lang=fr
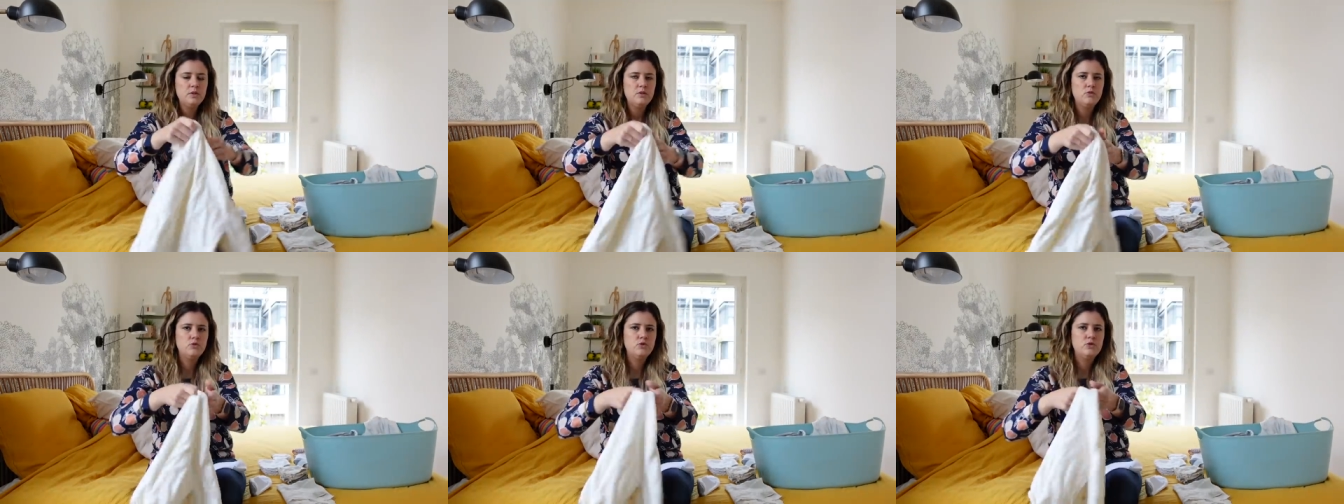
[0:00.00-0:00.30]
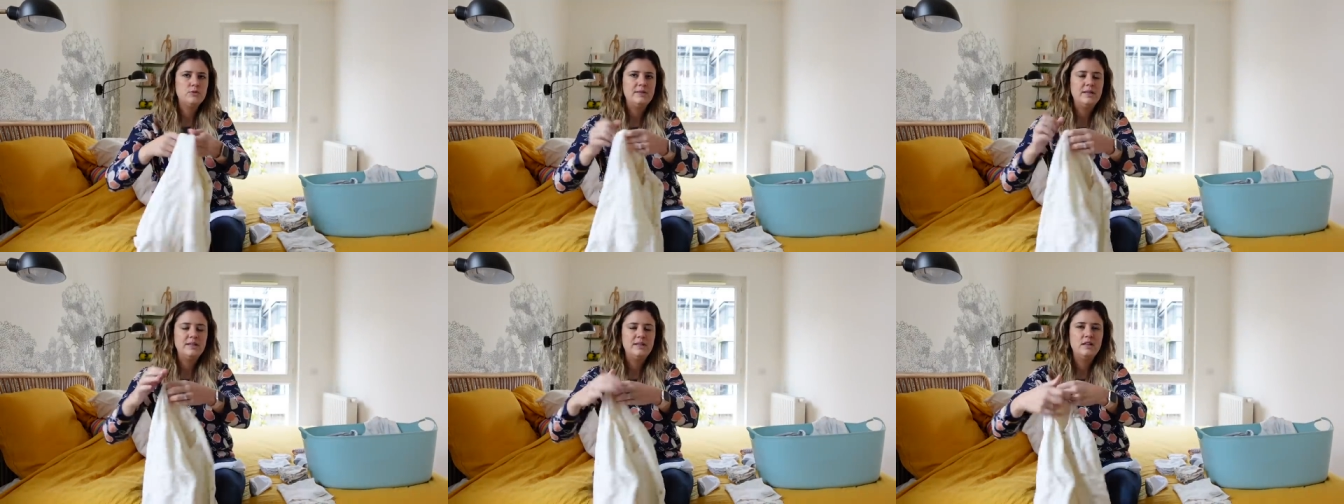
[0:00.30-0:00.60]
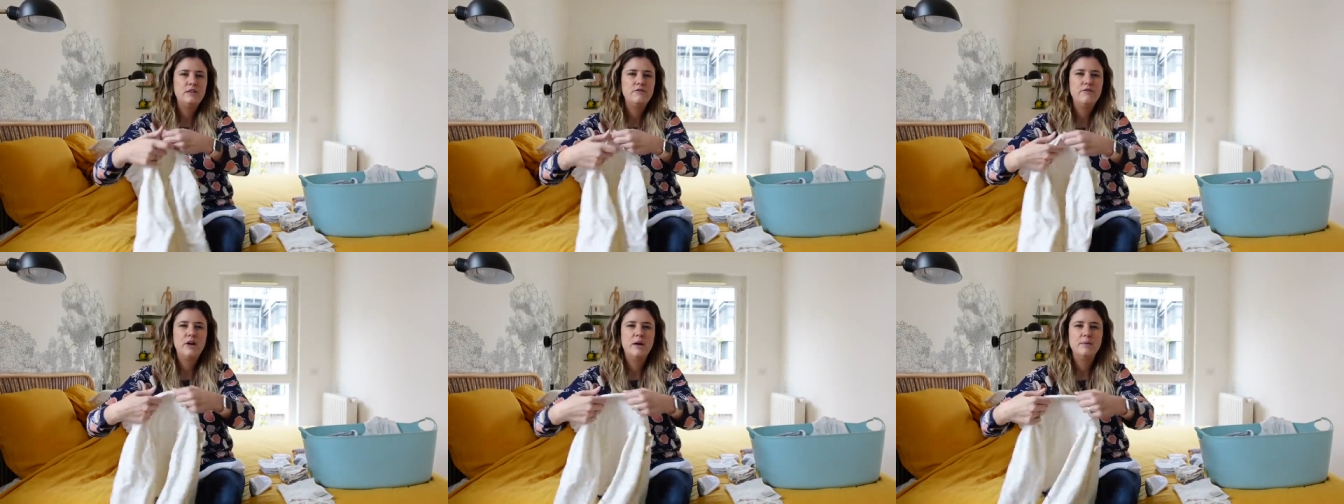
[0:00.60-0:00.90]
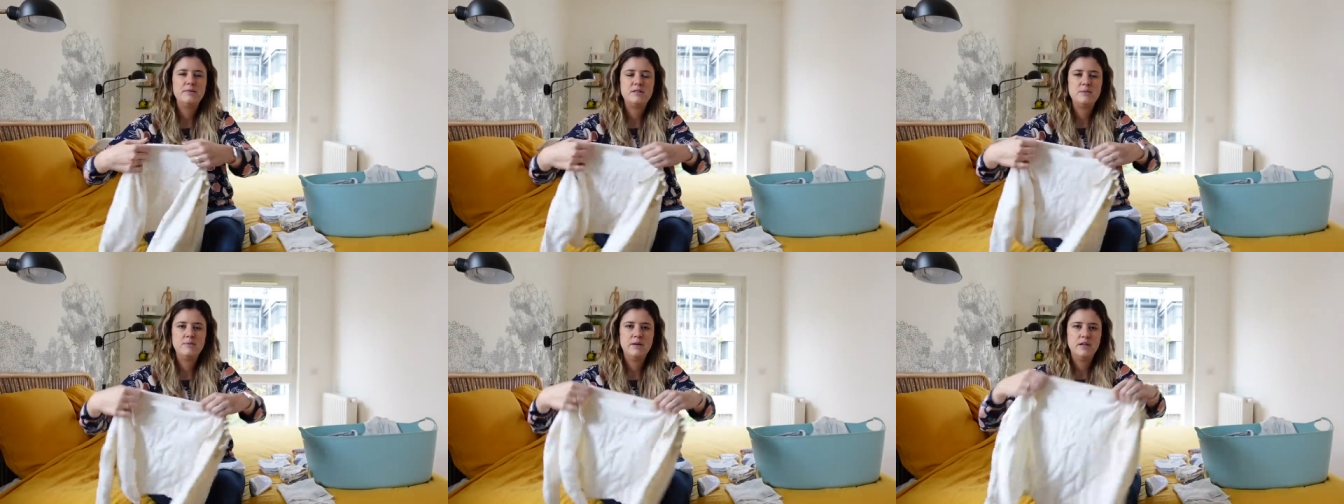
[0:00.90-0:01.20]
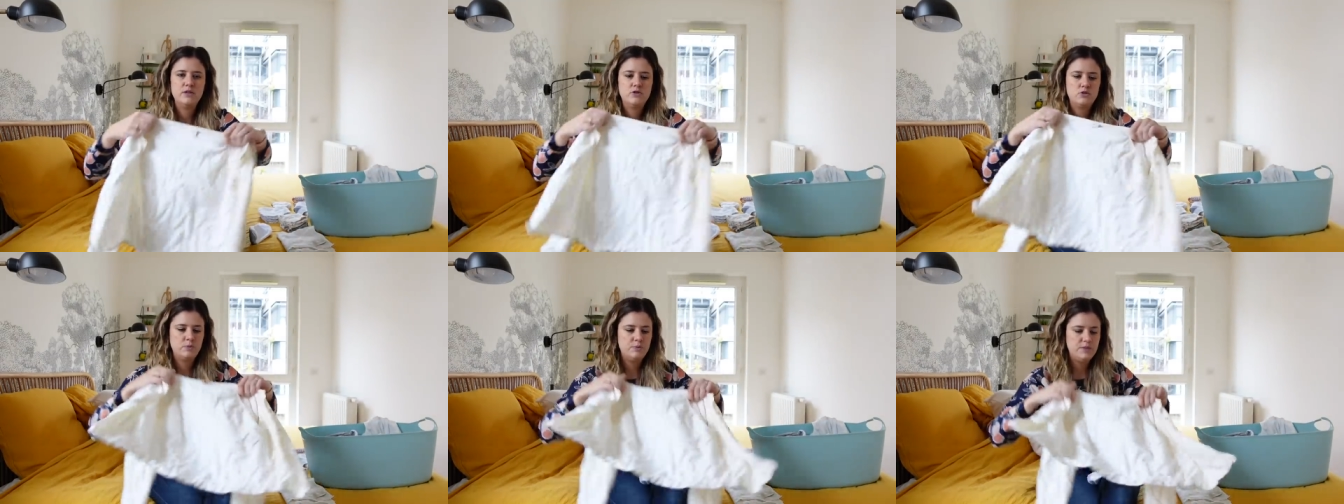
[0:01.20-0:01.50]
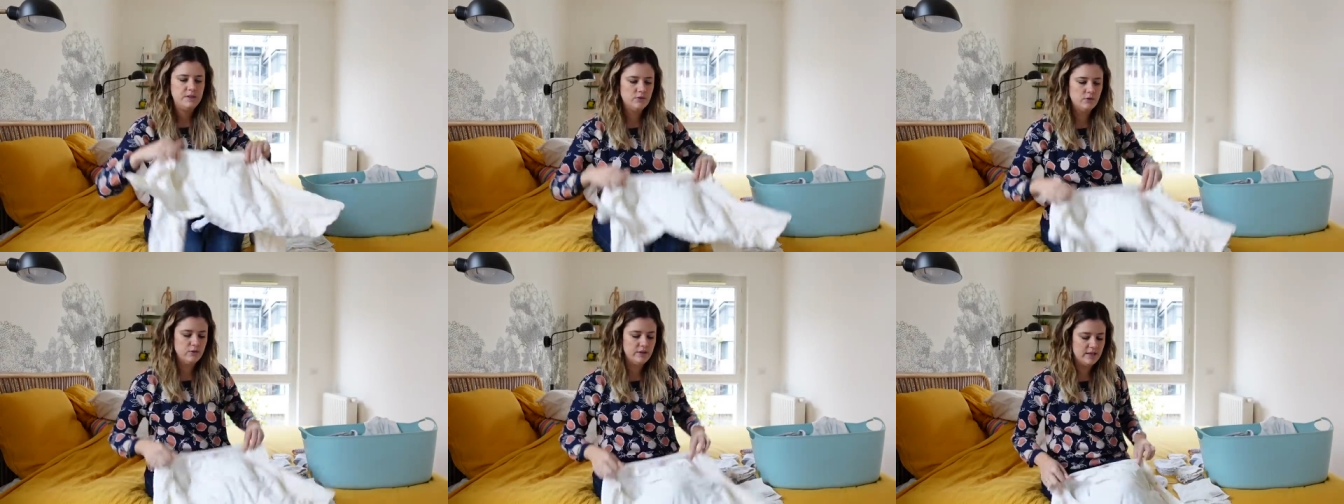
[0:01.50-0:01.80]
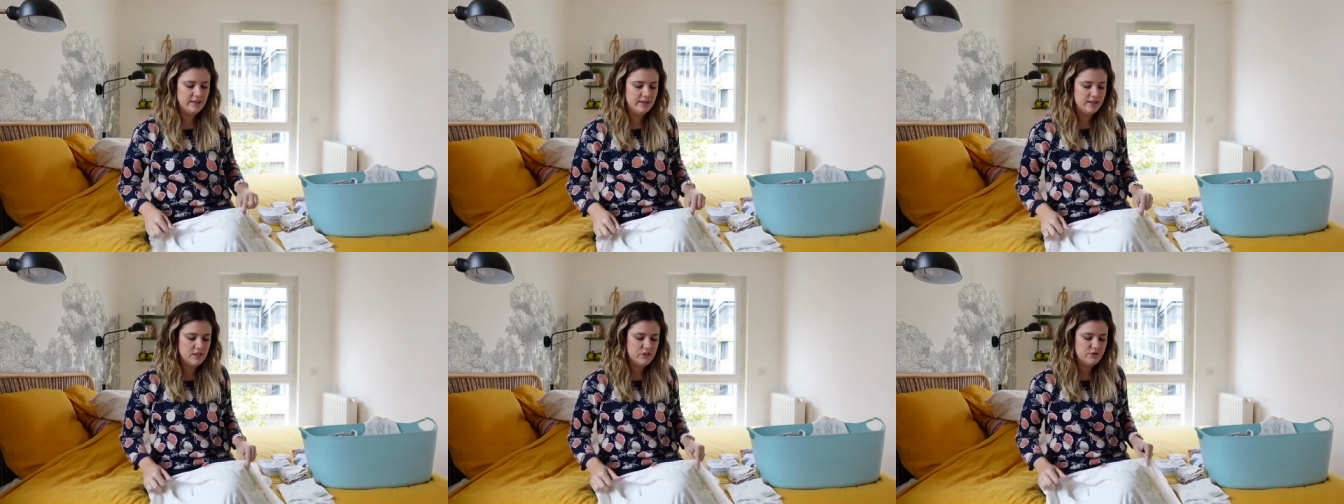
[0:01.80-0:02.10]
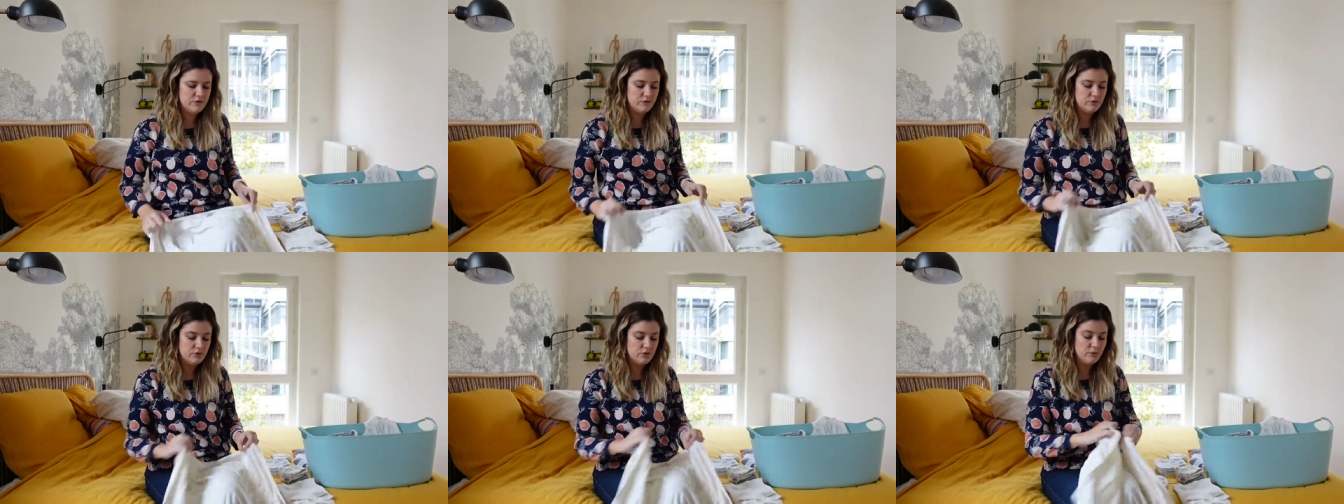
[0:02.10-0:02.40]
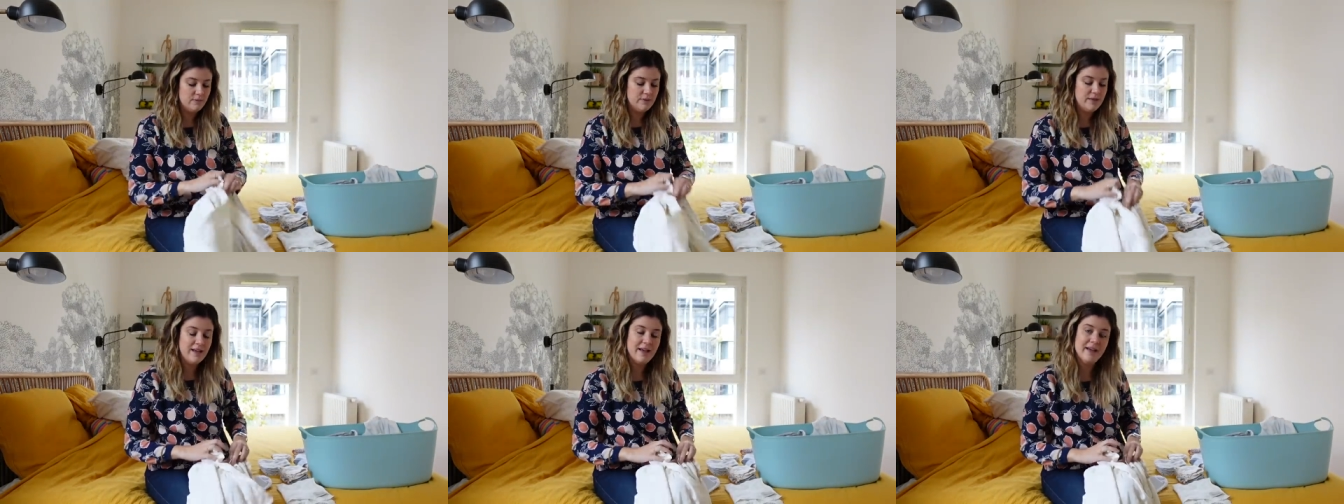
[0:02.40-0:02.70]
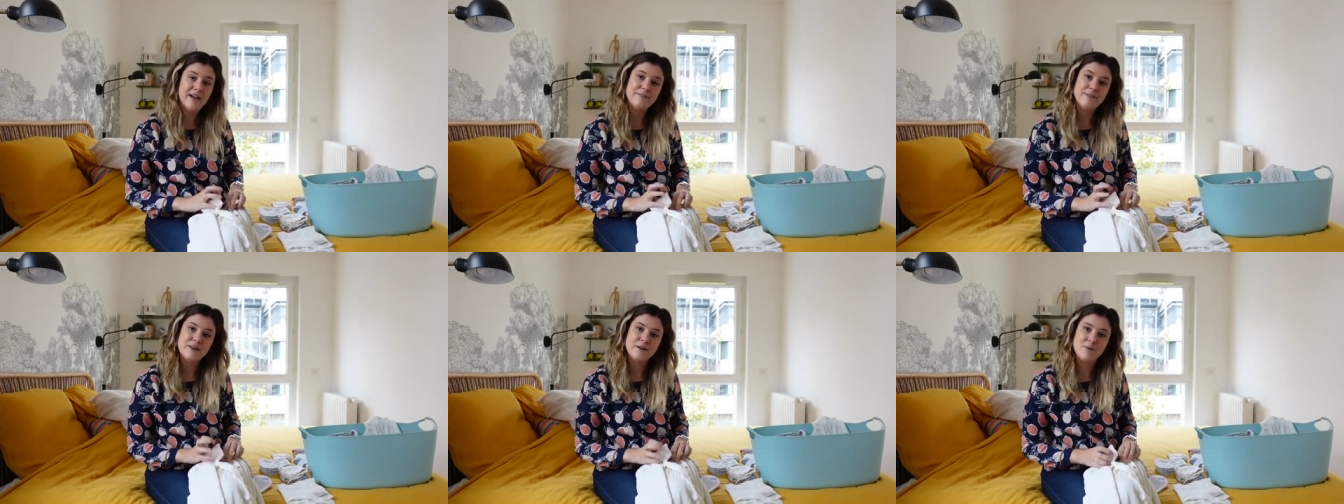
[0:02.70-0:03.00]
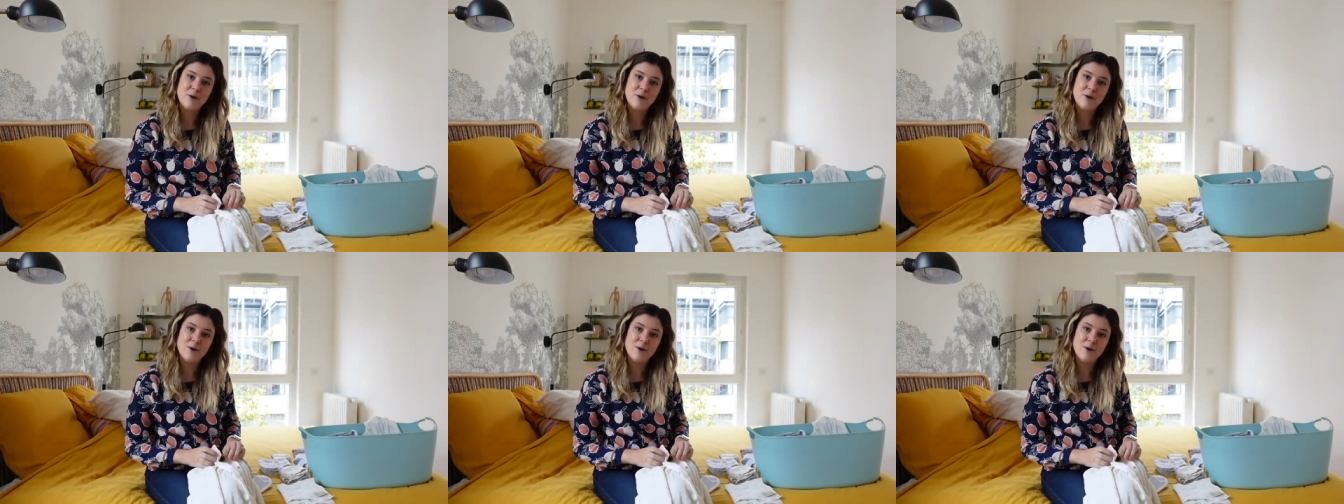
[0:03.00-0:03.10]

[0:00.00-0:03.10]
Donc je vais peut-être aller faire un petit brin de shopping auquel cas je vais vous emmener avec